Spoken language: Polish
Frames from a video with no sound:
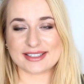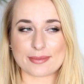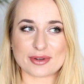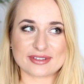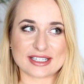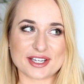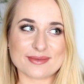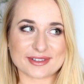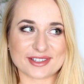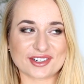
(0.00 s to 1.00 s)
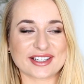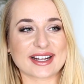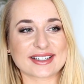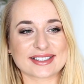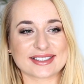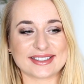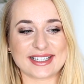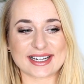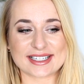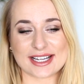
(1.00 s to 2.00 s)
Najpierw zacznijmy od tego, jak
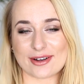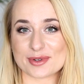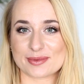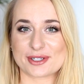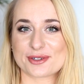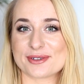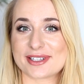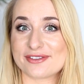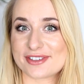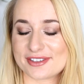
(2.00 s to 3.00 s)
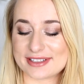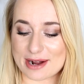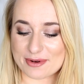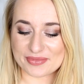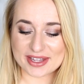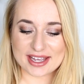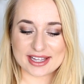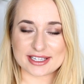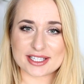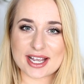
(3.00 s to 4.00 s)
ja chciałam, żeby te koszulki wyglądały.
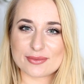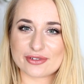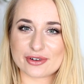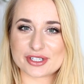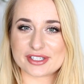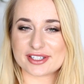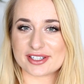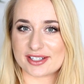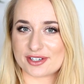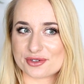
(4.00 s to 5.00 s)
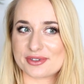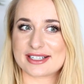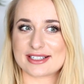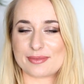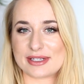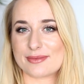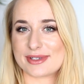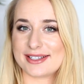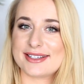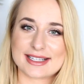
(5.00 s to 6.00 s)
Nie chciałam tworzyć e, koszulek z napisem
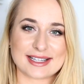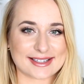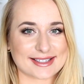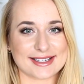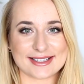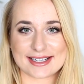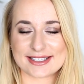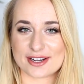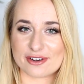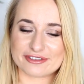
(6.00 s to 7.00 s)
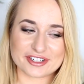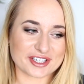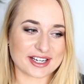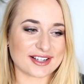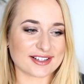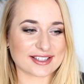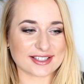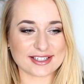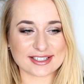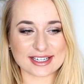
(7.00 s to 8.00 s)
stylizację, stylizację official,
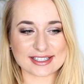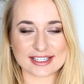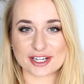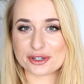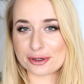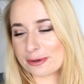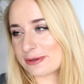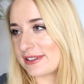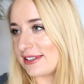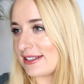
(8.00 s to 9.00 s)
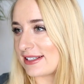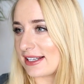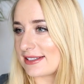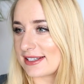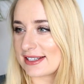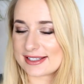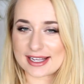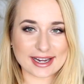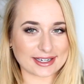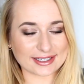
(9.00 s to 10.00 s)
stylizację crew, stylizację
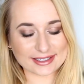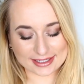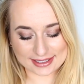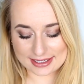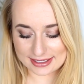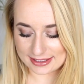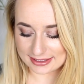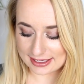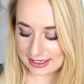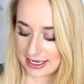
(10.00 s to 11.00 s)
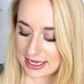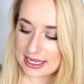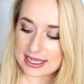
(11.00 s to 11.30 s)
style i tak dalej, i tak dalej.